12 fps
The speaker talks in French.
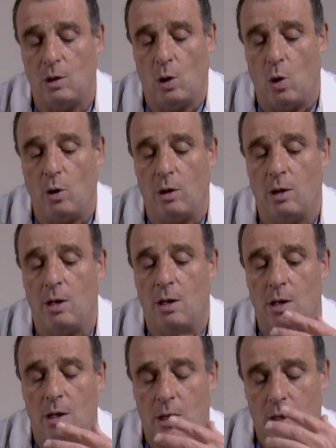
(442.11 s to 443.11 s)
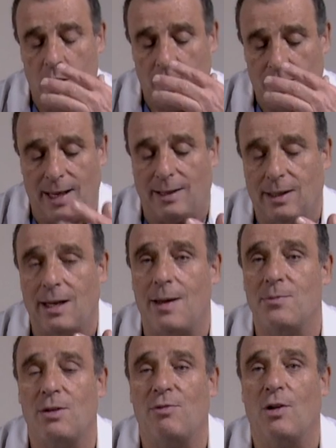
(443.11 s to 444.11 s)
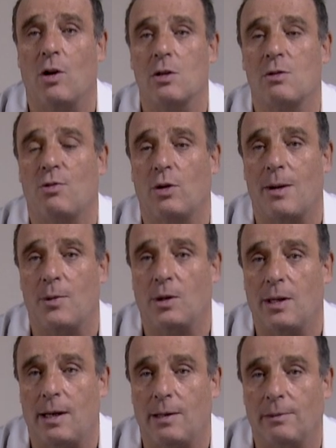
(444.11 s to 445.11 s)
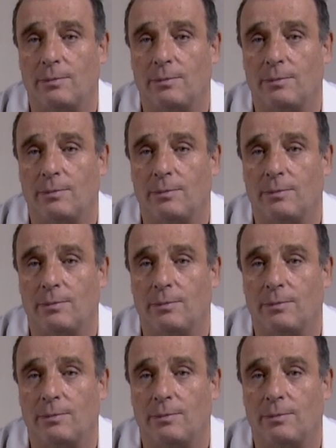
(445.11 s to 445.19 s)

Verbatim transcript: Donc, quatrième différence fondamentale.